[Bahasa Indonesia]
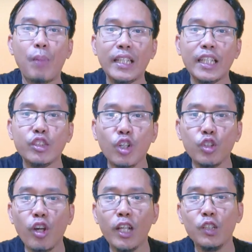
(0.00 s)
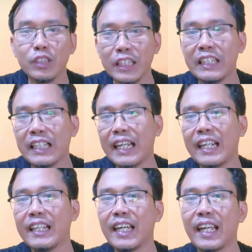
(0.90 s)
Banyak contoh industri di
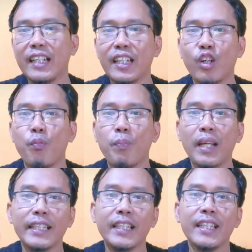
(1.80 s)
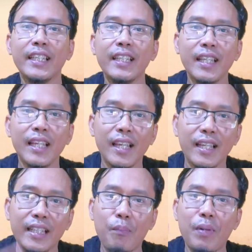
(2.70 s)
negara-negara dengan upah tinggi
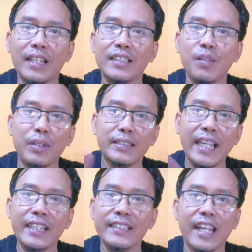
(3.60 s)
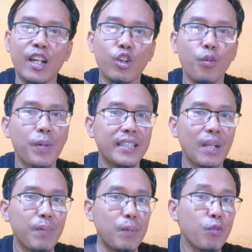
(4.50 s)
yang berhasil bersaing secara global
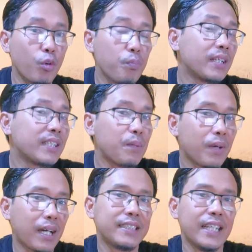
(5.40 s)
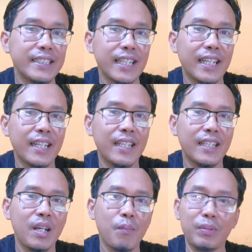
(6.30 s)
tanpa mengorbankan pekerjaannya.
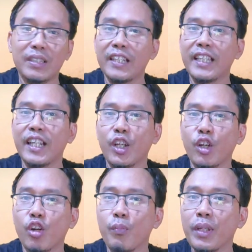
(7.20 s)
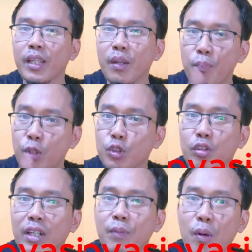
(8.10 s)
Penelitian ekonomi
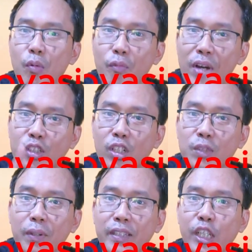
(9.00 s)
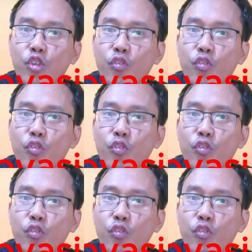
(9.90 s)
menunjukkan bahwa faktor seperti